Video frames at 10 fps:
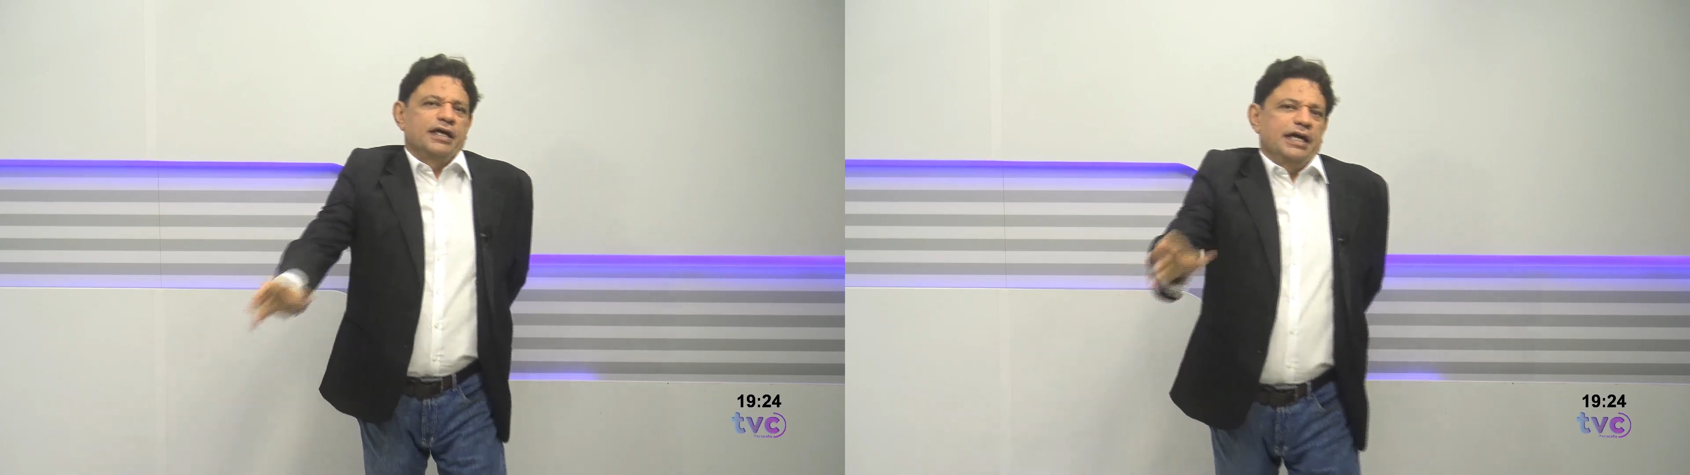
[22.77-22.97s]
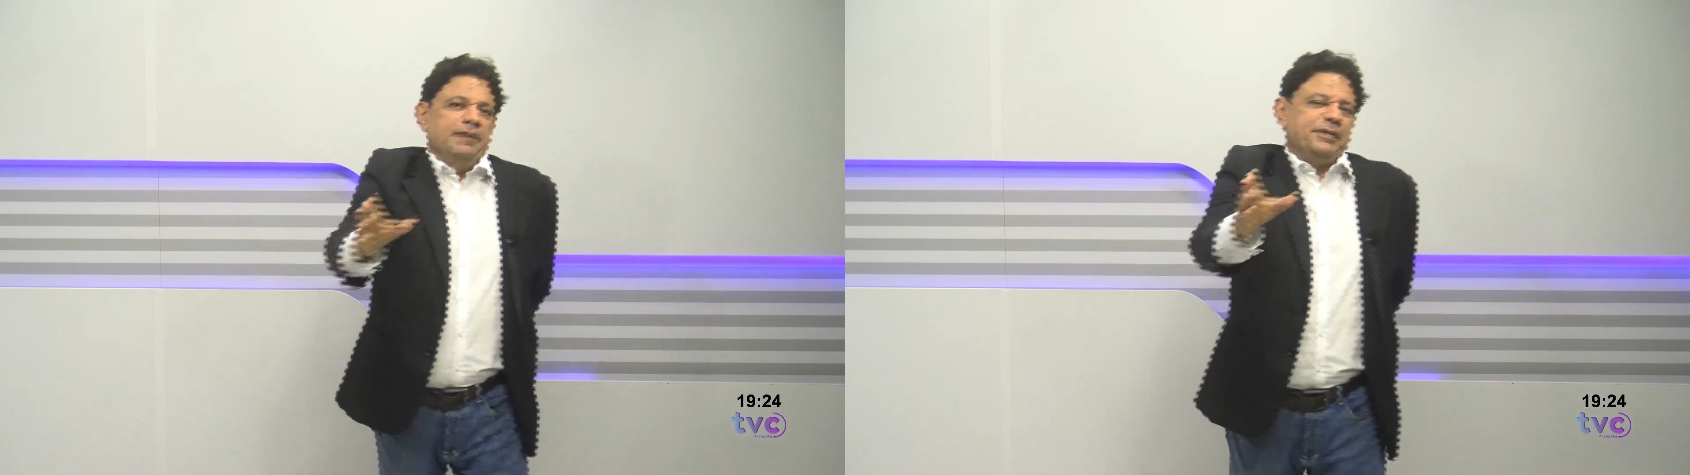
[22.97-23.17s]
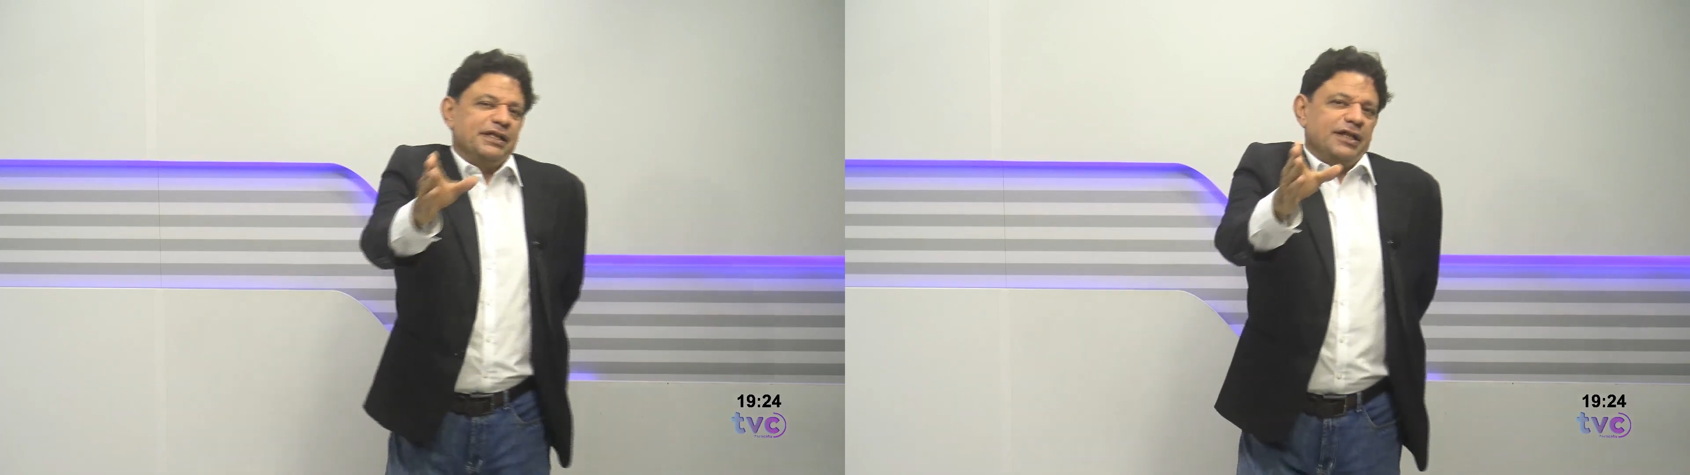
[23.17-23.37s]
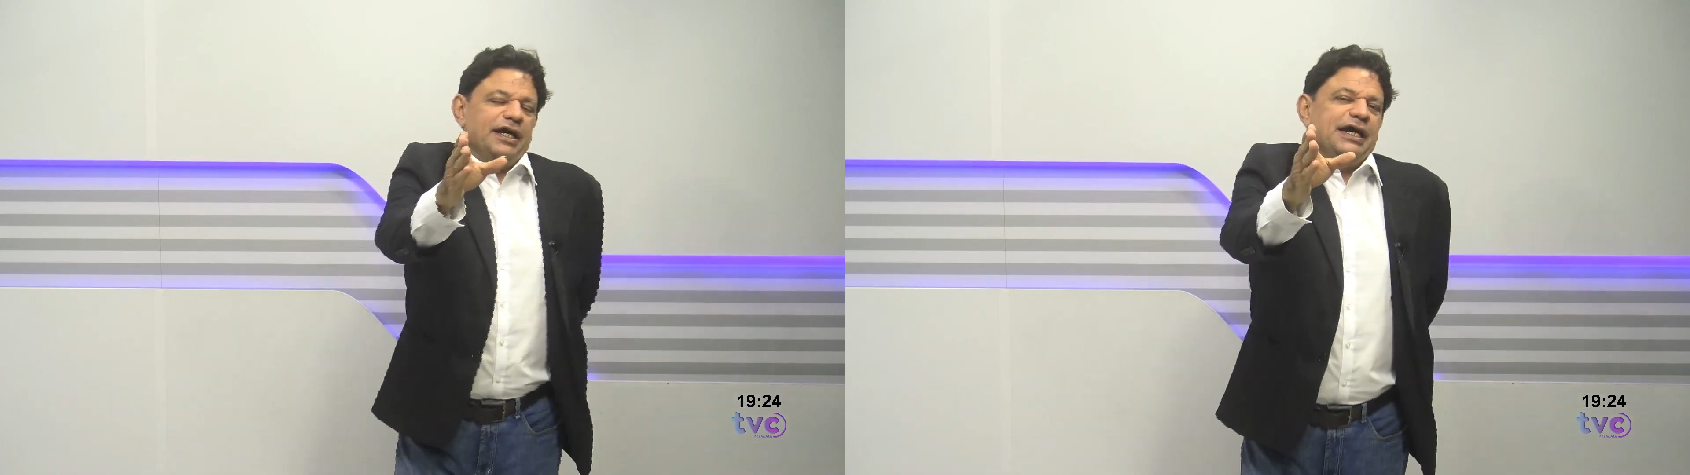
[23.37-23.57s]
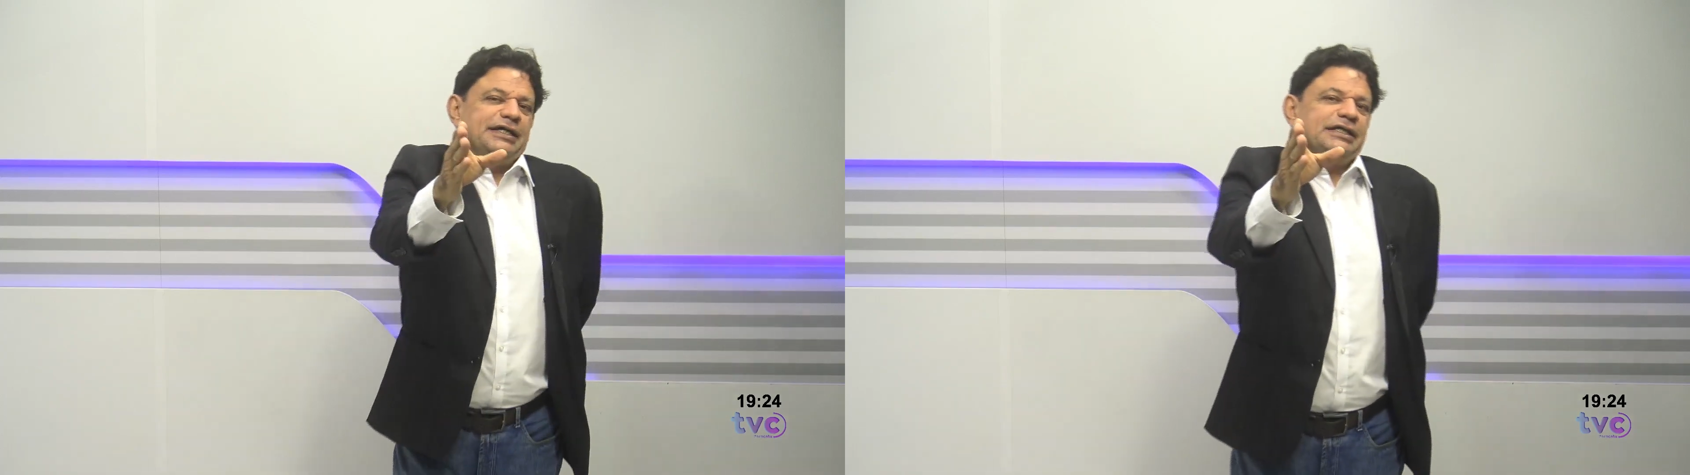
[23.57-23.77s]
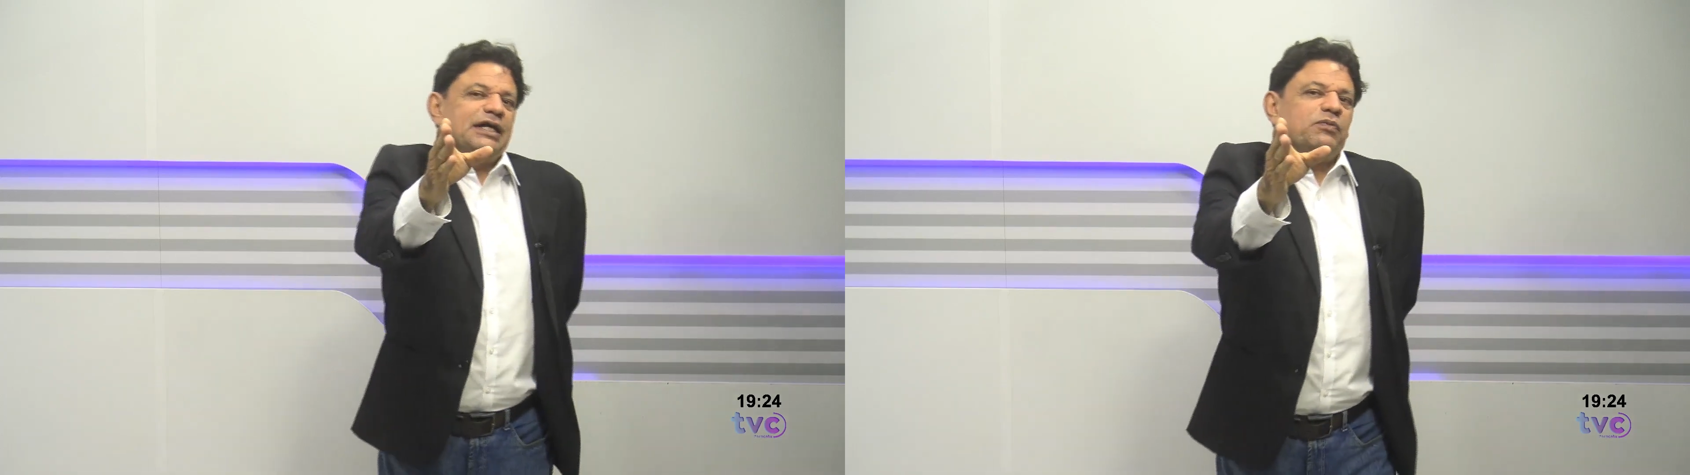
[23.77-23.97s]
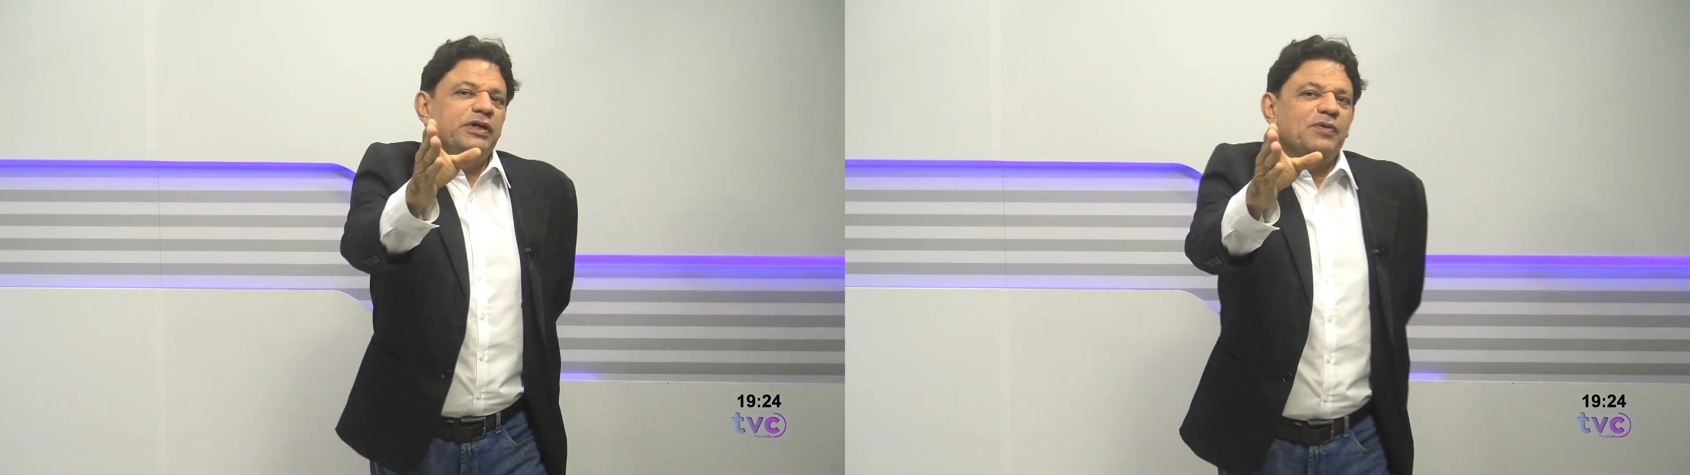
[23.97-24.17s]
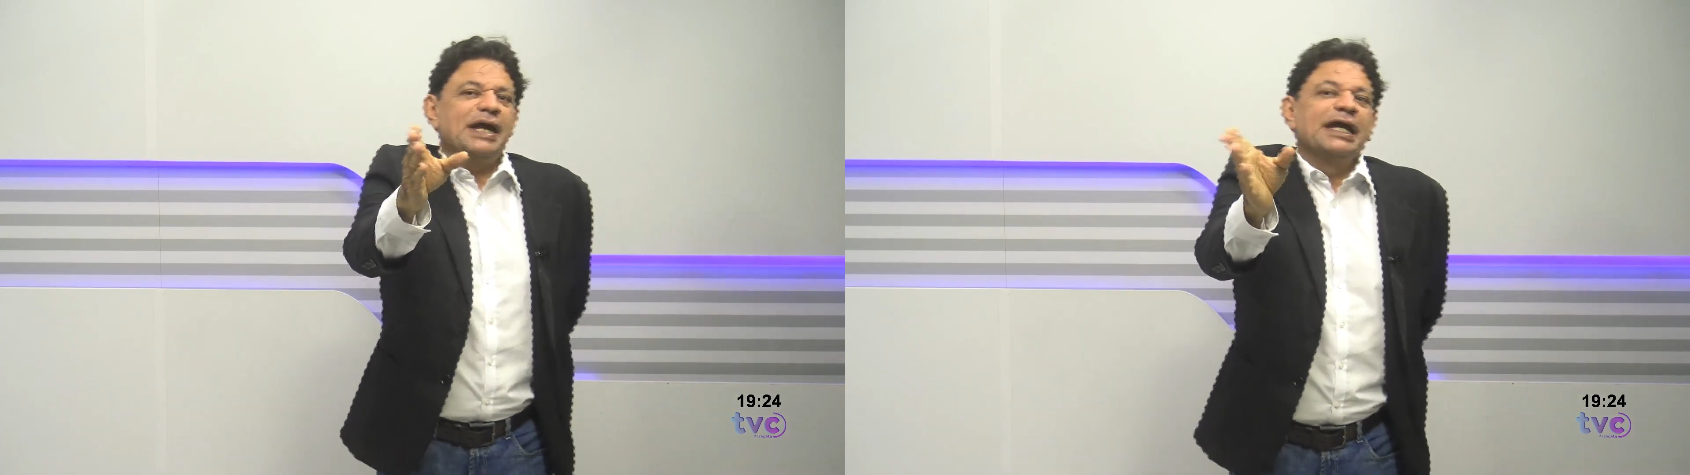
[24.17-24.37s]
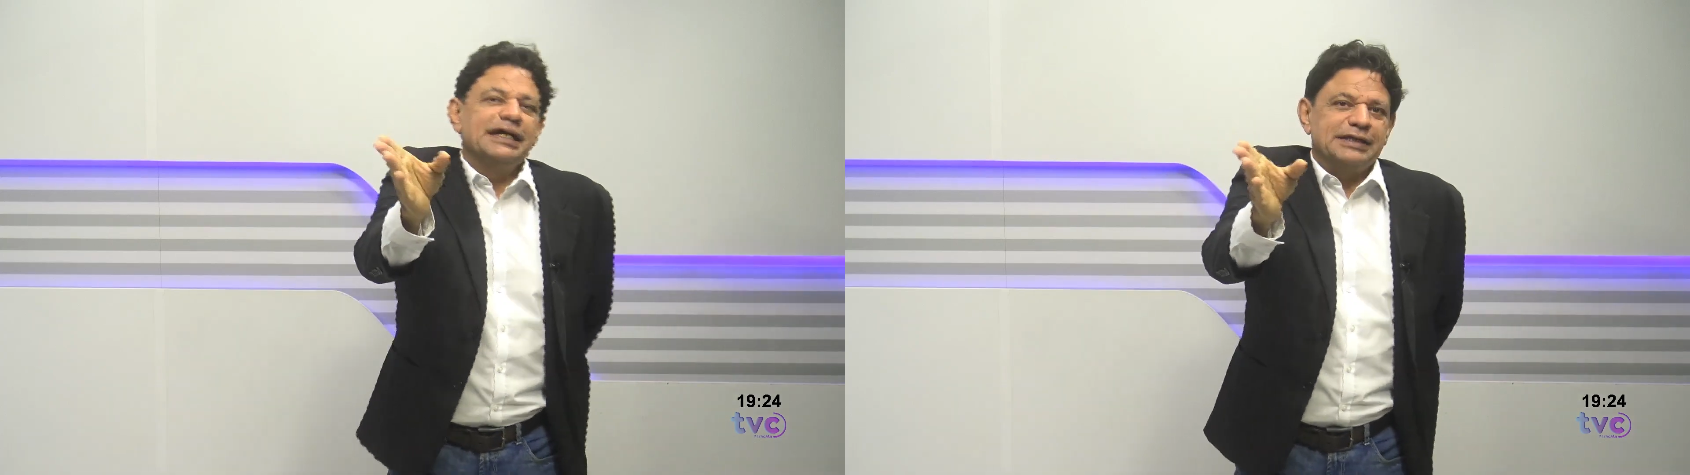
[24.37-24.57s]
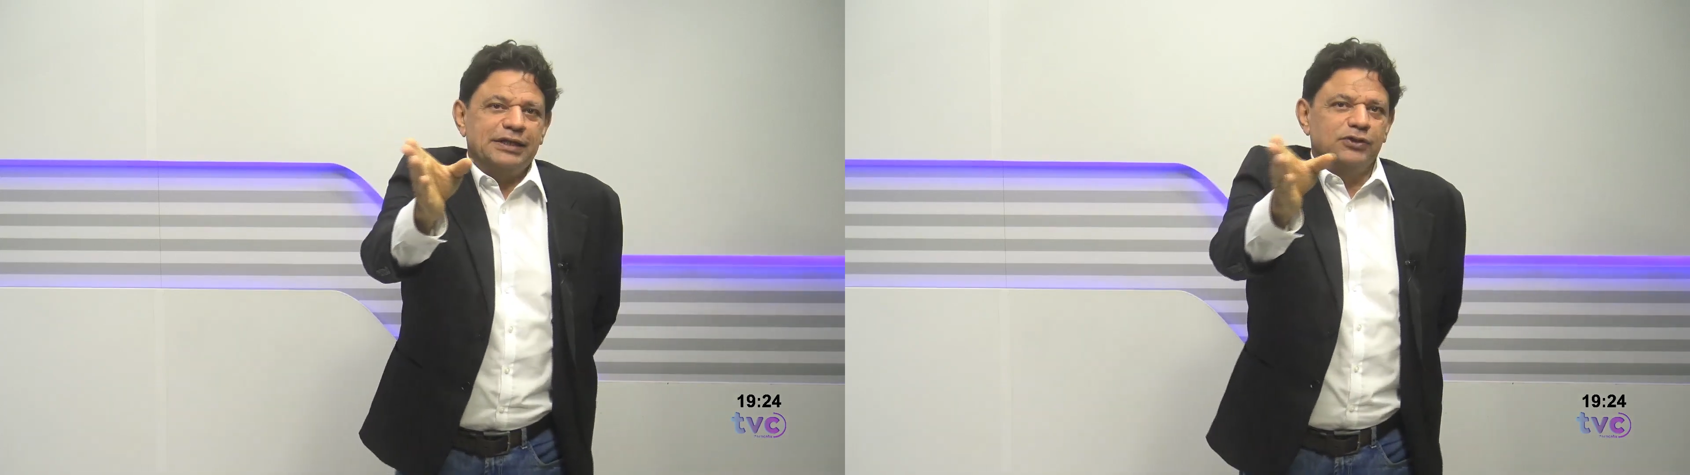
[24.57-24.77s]
é porque aqui está comendo uma
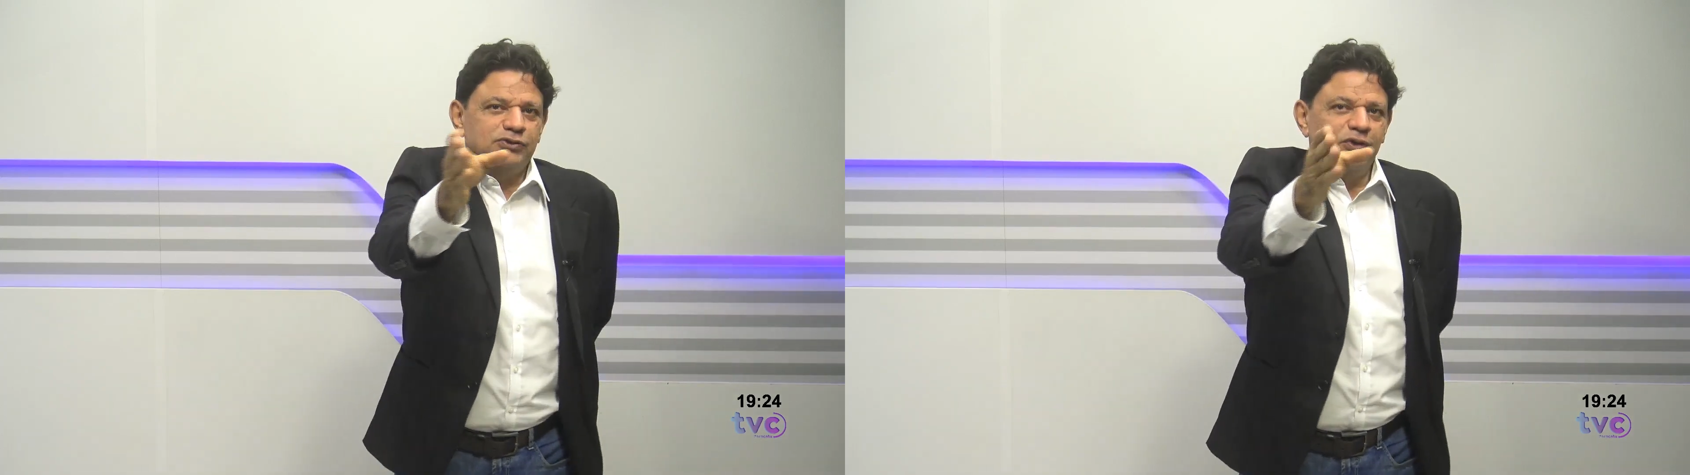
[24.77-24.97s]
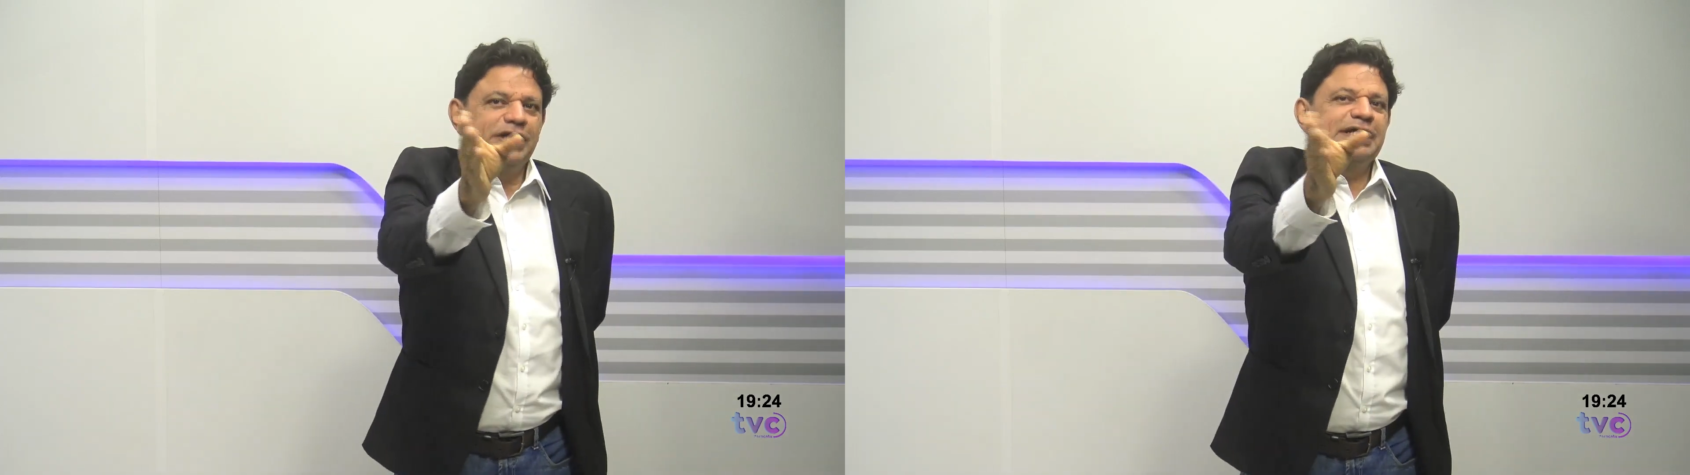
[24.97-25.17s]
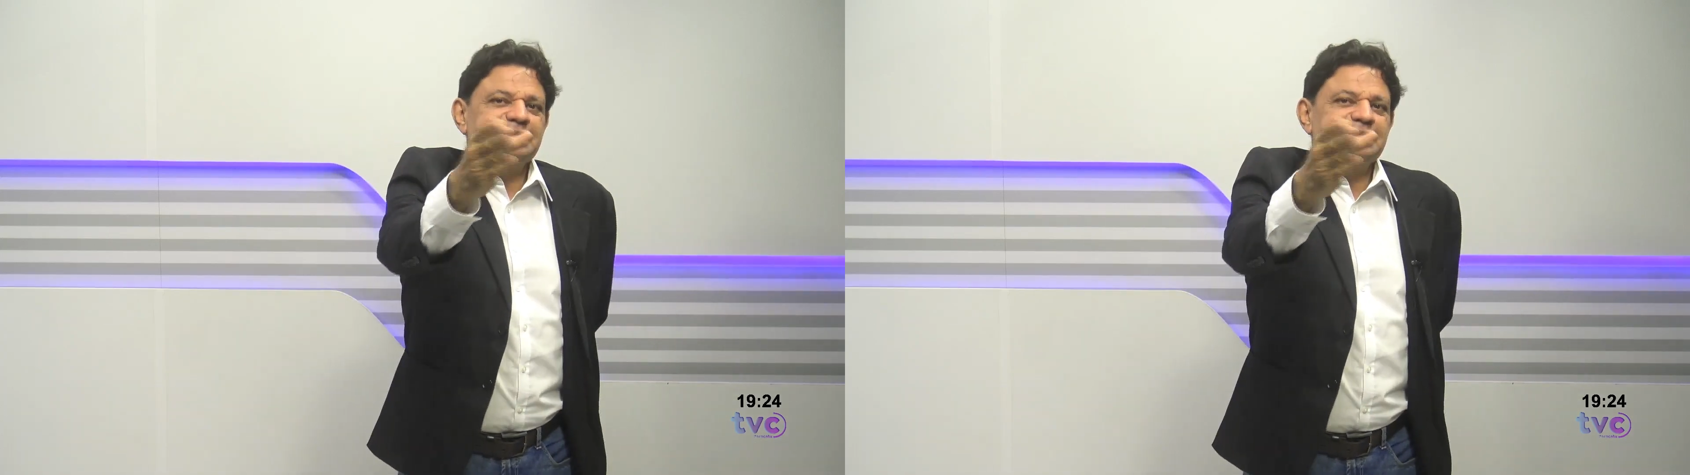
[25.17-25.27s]
letra que eu estou lendo